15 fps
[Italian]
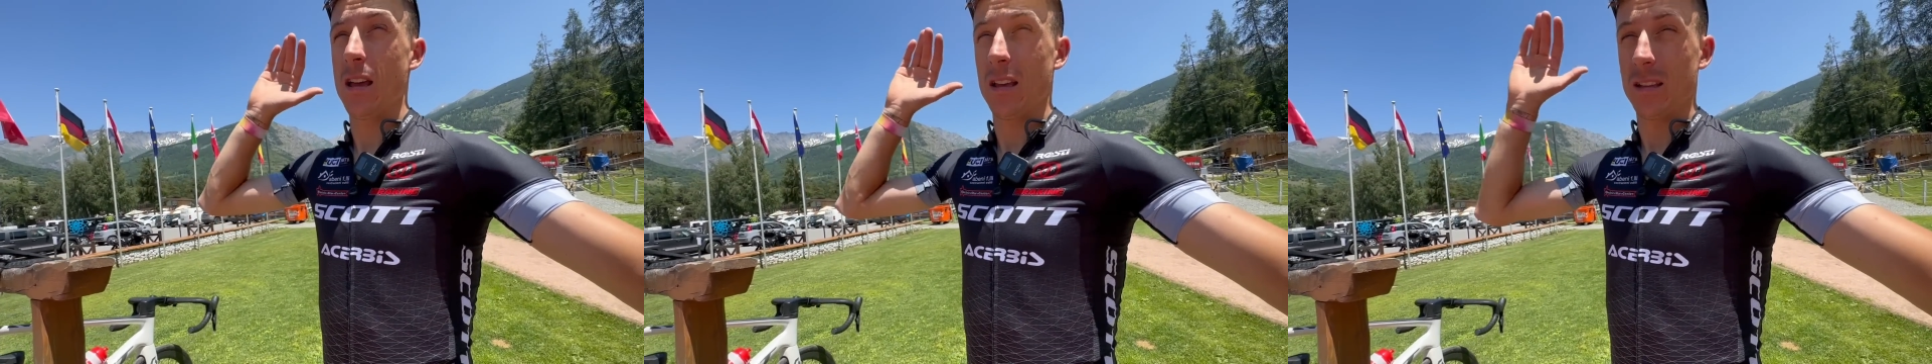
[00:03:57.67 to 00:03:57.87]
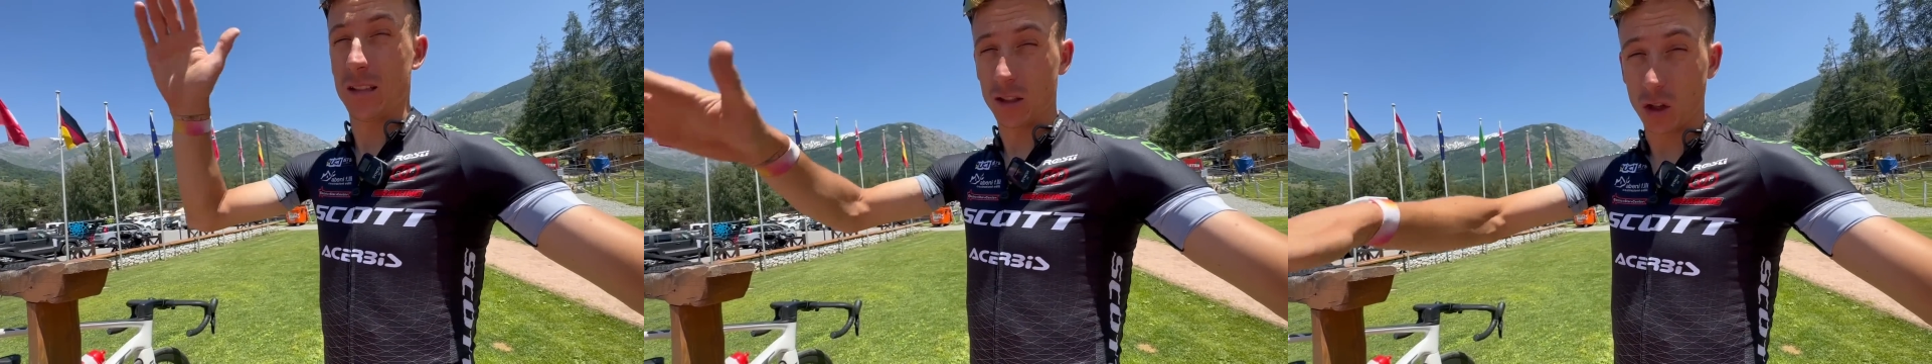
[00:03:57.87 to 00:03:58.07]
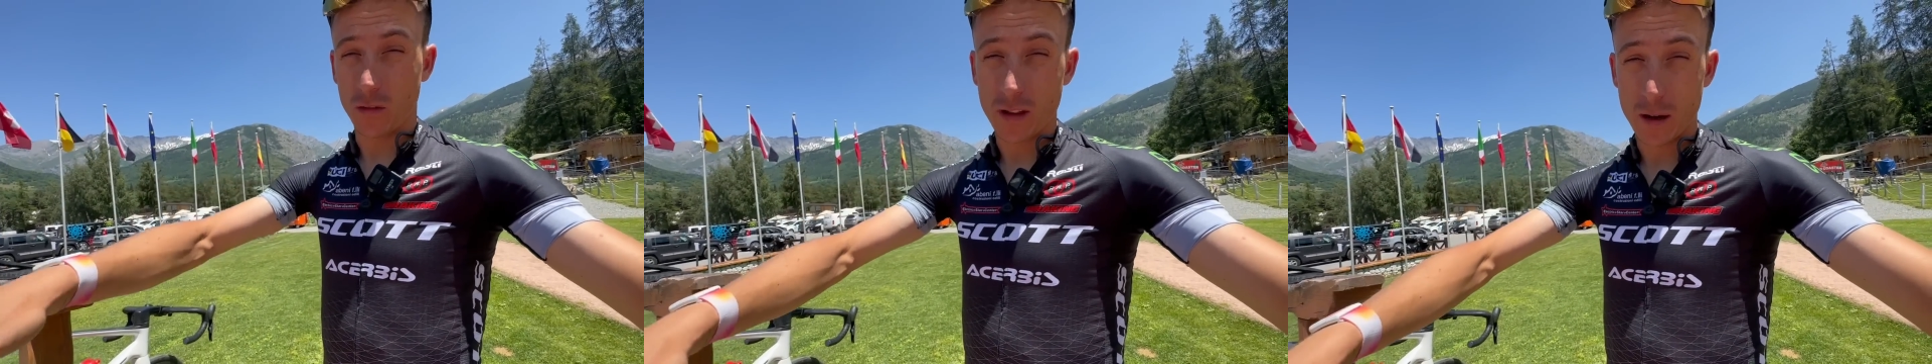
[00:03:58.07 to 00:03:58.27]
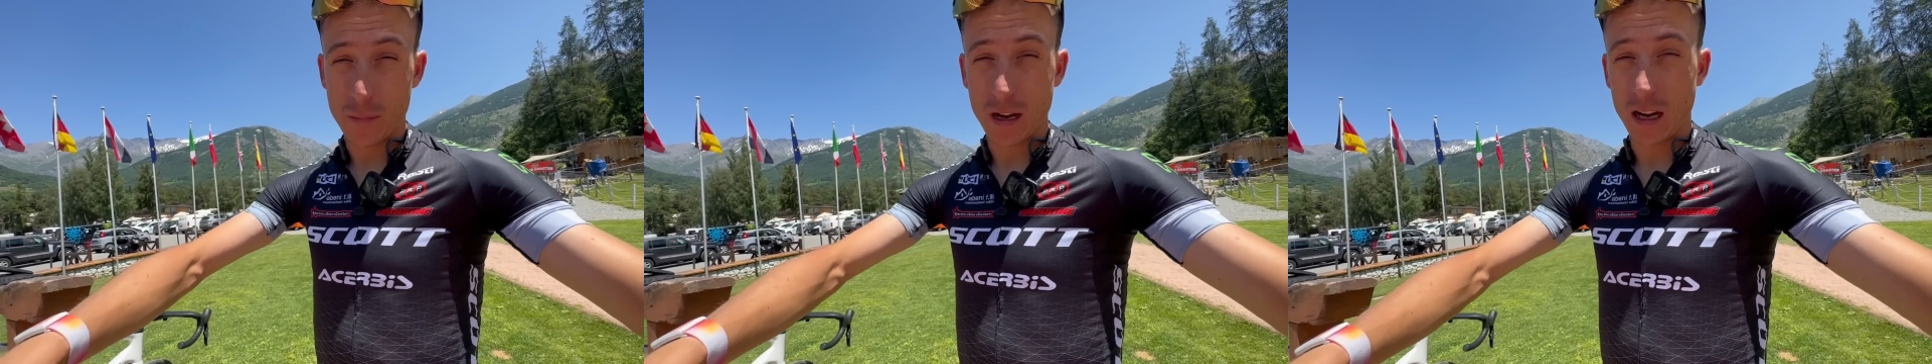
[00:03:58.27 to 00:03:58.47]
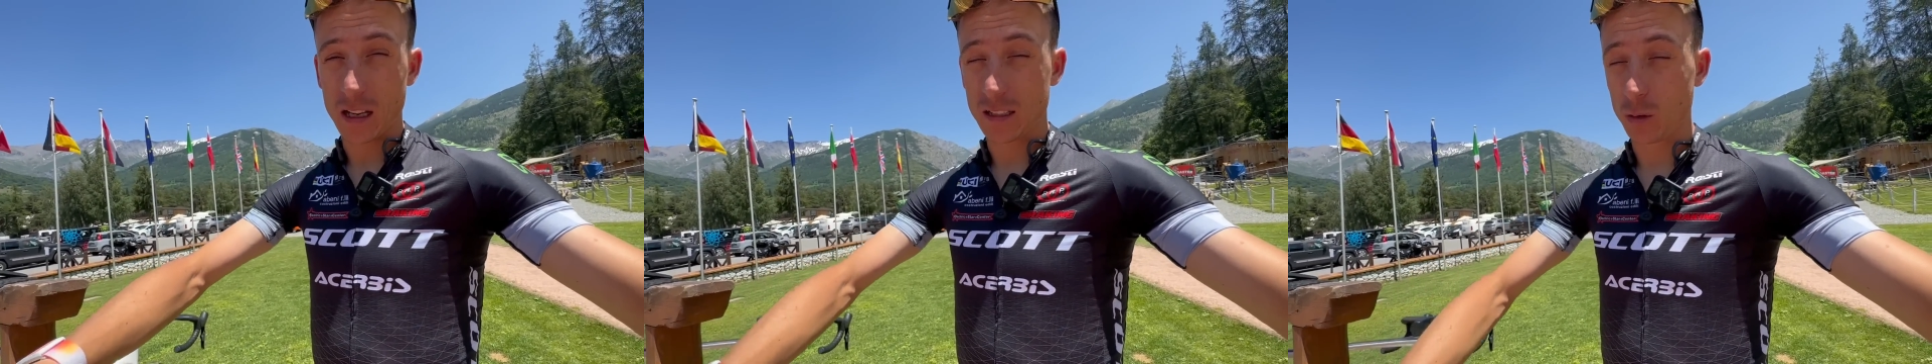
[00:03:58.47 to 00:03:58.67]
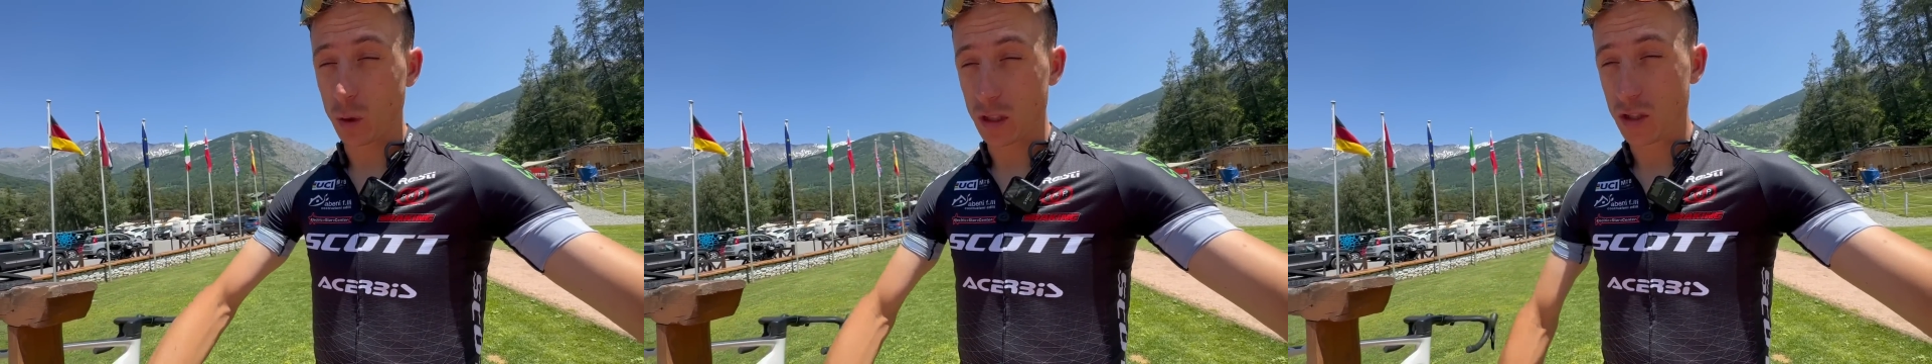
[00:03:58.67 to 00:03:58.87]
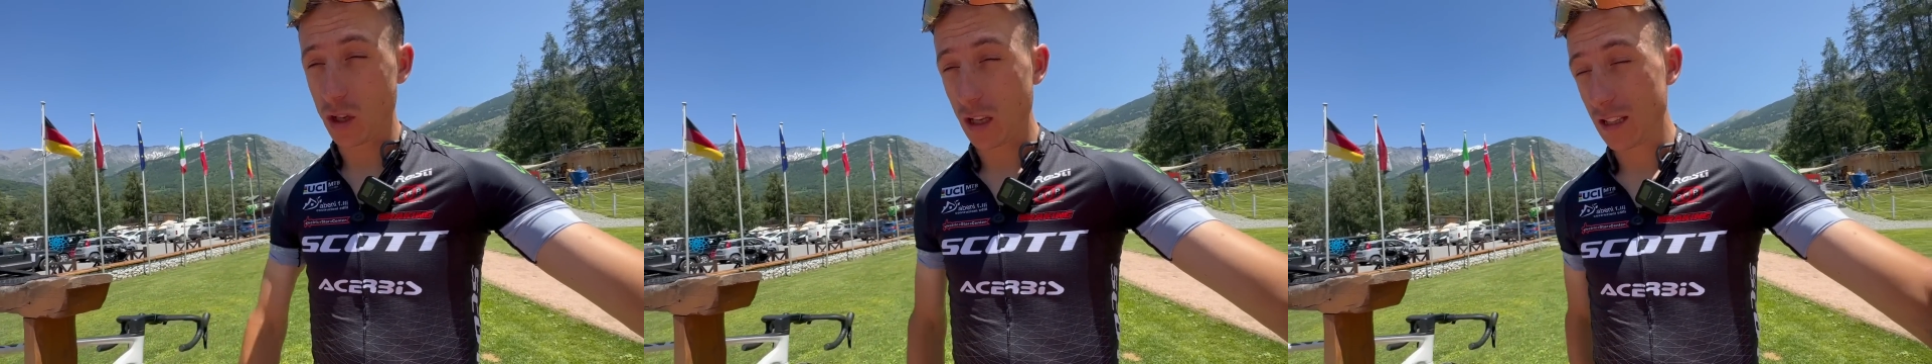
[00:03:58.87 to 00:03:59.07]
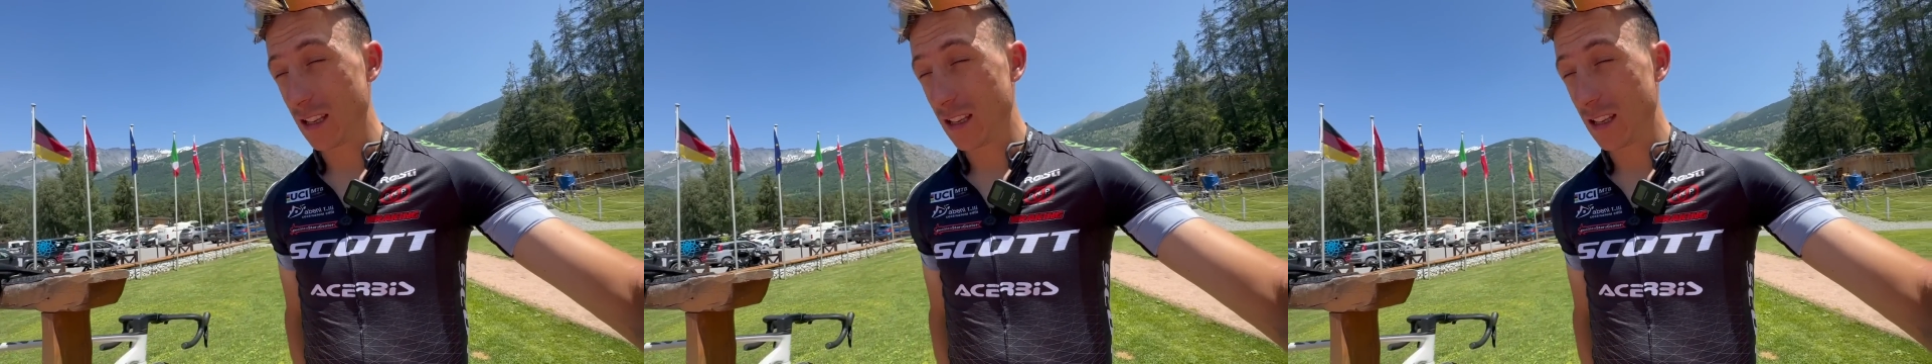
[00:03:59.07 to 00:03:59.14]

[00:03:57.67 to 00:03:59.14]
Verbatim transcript: si troverebbe nella situazione